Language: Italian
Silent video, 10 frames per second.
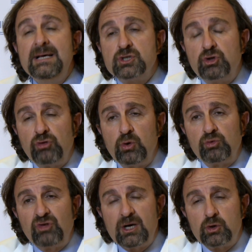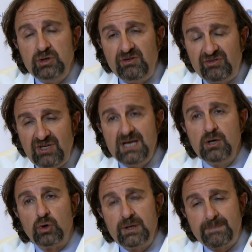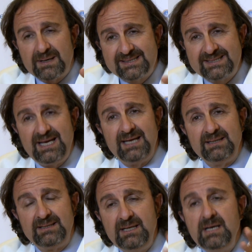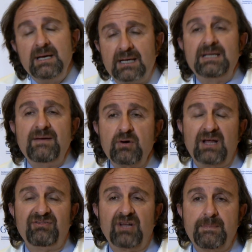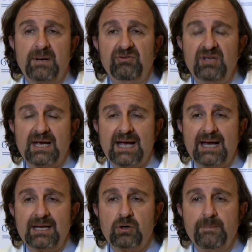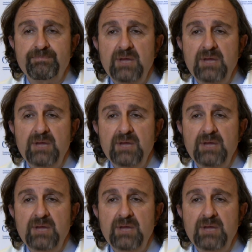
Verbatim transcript: Ci sono un sacco di singoli pazienti che devono essere presi in carico.